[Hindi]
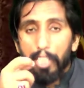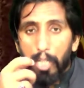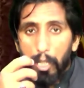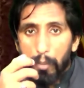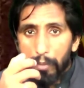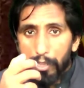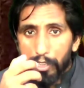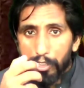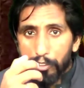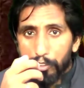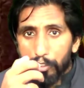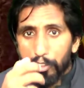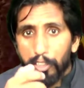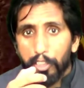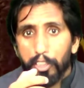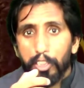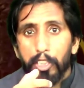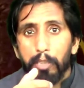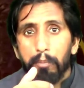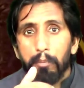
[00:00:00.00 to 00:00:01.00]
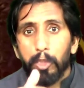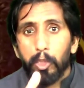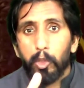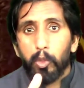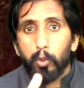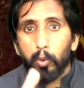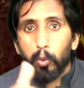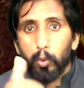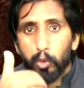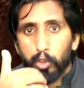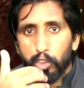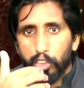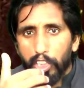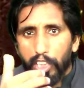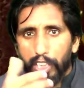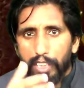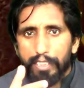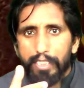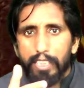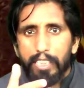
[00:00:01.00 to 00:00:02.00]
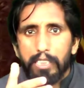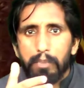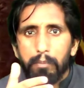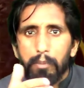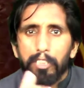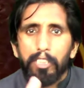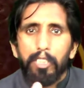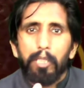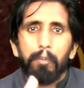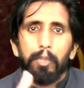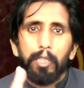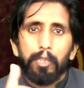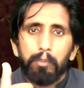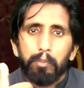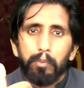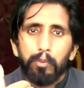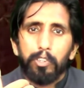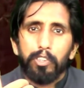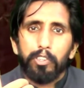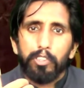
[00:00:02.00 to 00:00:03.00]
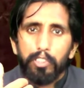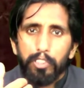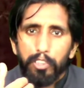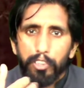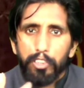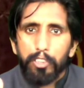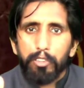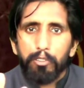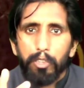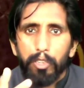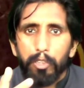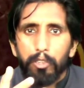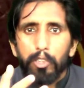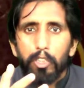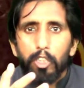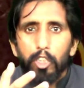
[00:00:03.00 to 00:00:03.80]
हमारी ज़िंदगी में सोच का अंदाज़ बल्कि हमारी पूरी ज़िंदगी जो है